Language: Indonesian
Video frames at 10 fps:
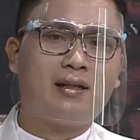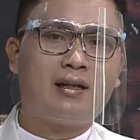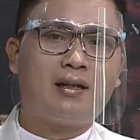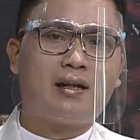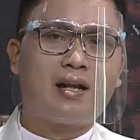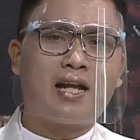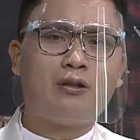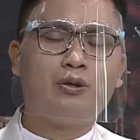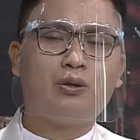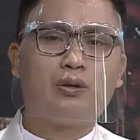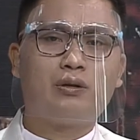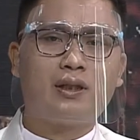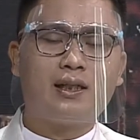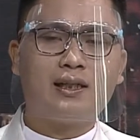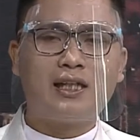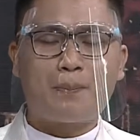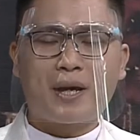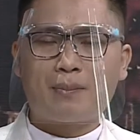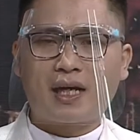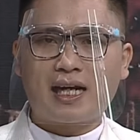Lalu di depan
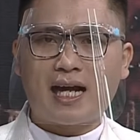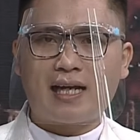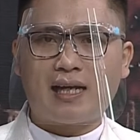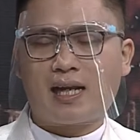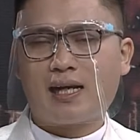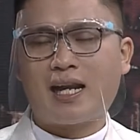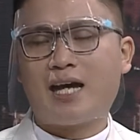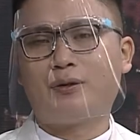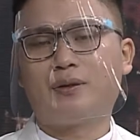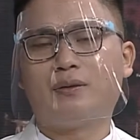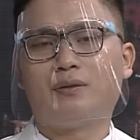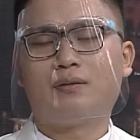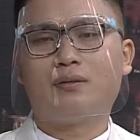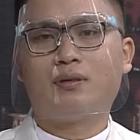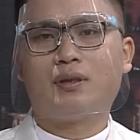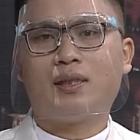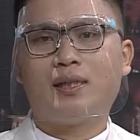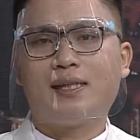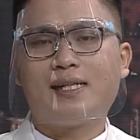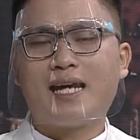mereka ada laut.
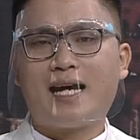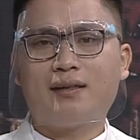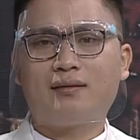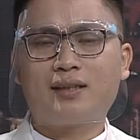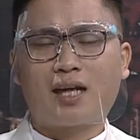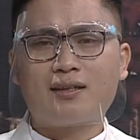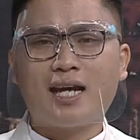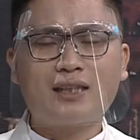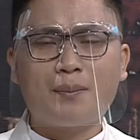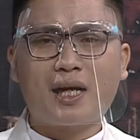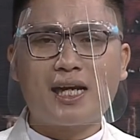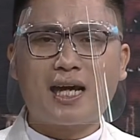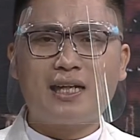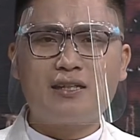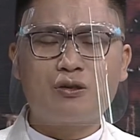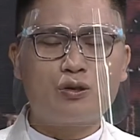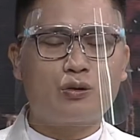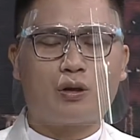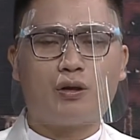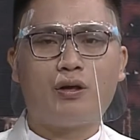Dan ternyata mereka
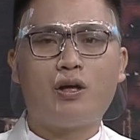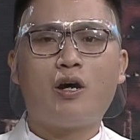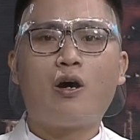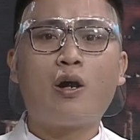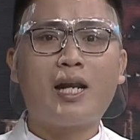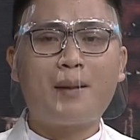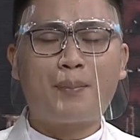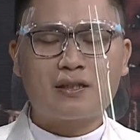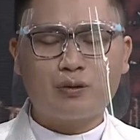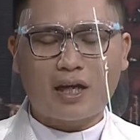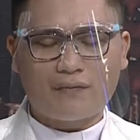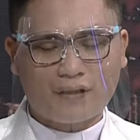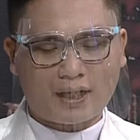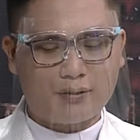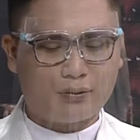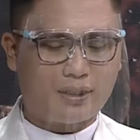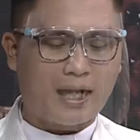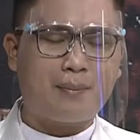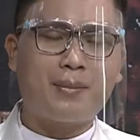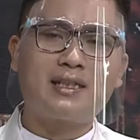disusul oleh pasukan Firaun.
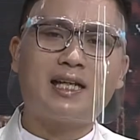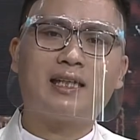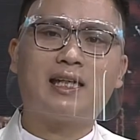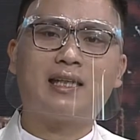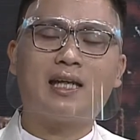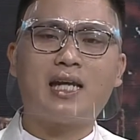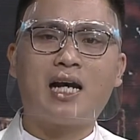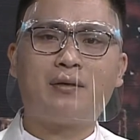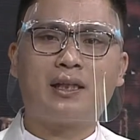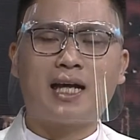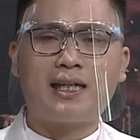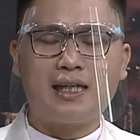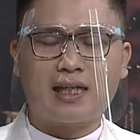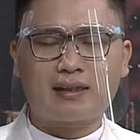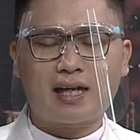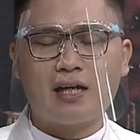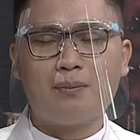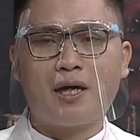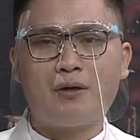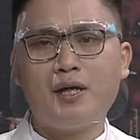Dalam bacaan kita di awal tadi dikatakan
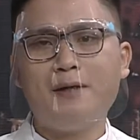bahwa